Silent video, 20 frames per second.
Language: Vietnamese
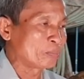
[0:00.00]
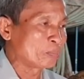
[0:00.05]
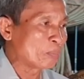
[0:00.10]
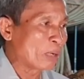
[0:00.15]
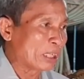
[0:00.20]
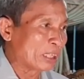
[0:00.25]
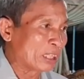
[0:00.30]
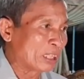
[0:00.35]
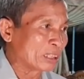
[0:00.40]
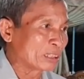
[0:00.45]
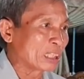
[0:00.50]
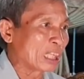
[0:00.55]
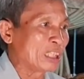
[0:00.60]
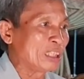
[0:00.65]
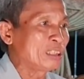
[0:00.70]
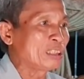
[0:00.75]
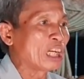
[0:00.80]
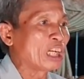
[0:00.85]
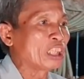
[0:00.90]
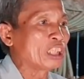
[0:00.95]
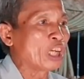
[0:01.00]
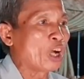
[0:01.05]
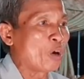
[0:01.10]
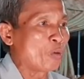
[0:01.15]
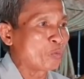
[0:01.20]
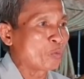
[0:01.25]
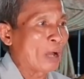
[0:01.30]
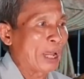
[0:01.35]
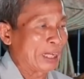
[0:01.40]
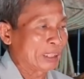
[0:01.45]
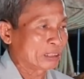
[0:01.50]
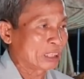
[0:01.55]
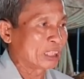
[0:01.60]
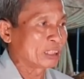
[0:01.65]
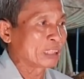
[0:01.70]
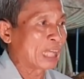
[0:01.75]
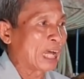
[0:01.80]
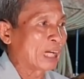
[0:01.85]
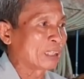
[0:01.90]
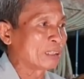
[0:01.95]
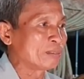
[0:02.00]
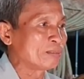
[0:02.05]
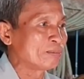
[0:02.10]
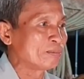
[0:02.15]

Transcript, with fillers: bình tĩnh đừng hốt quản tinh thần